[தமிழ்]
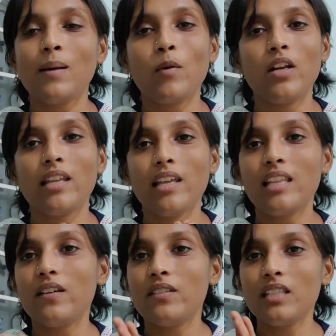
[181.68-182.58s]
ஆகி நம்மளோட
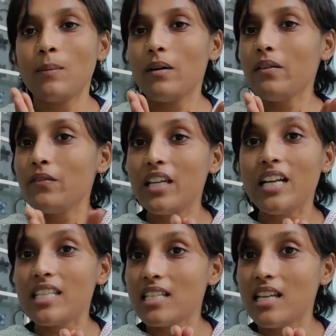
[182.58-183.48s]
நேரத்தை வந்து நம்ம
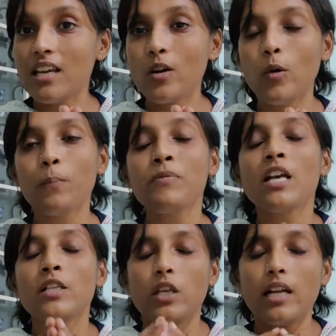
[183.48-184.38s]
வீணடிச்சுட்டே இருக்கோம்
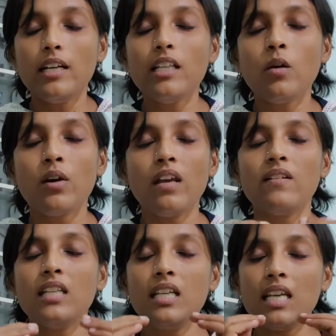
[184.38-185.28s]
ஸோ எழுத உடனே
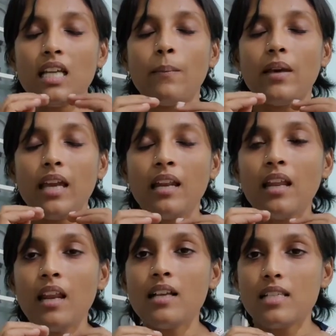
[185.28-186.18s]
வந்து இன்னைக்கு நம்ம
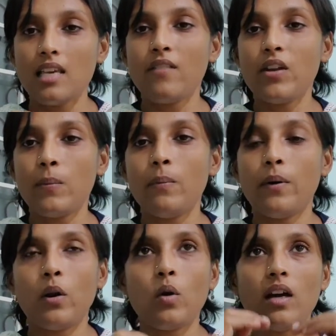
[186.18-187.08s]
என்னெல்லாம் செய்ய
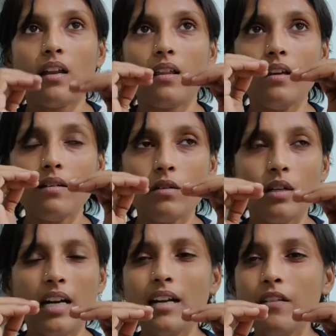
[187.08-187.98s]
விருப்பப்படுறோங்கிறத
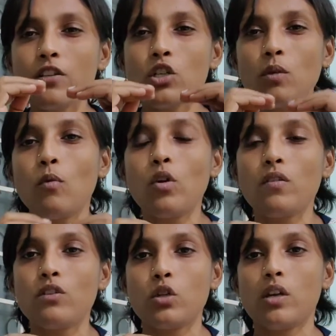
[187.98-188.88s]
ரெண்டு விஷயம்
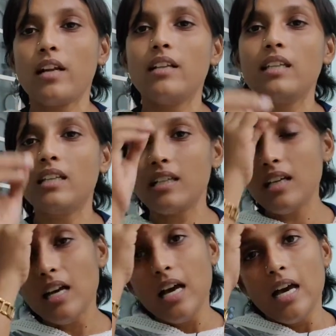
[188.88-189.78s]
மூணு விஷயம் எழுதிட்டு